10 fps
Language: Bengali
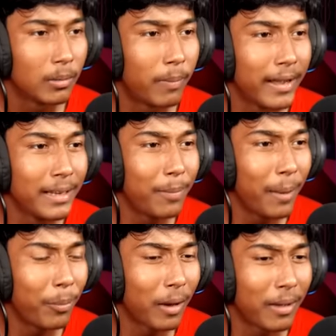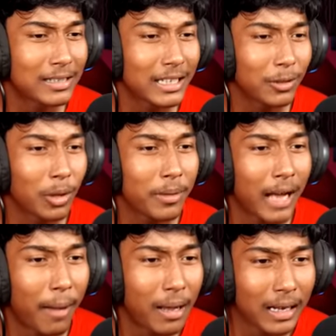ভাই বাপুর আমি আসছে কিন্তু আমি
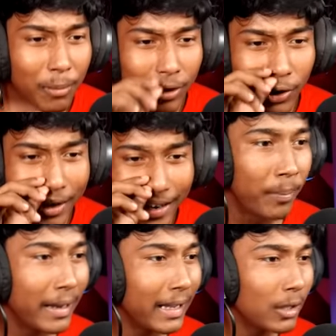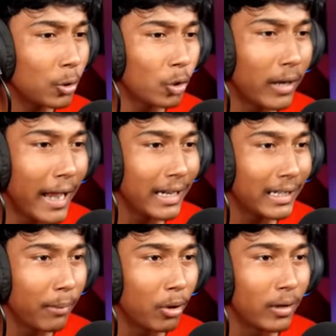খাবার খাবো কি করে ভাই এখানে তো কোনো ডাইনিং
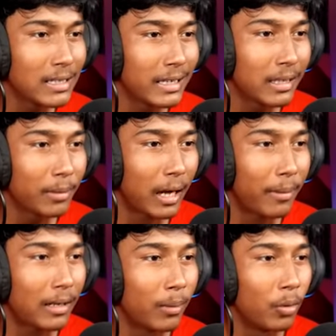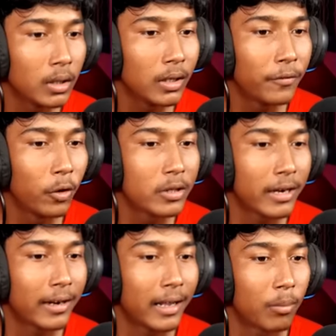টেবিলও নেই যেটাতে আমি খাবার খাবো রিফিউল
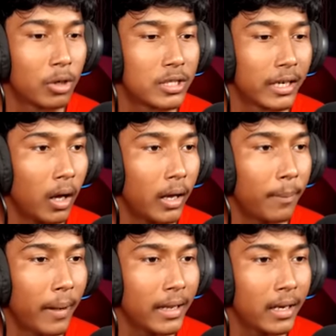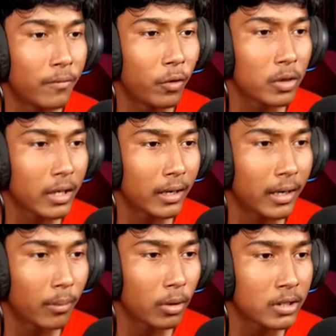জেনারেটর বলছে আরে ভাই রিফিউল
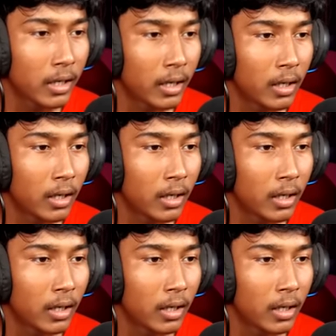জেনারেটর বলছে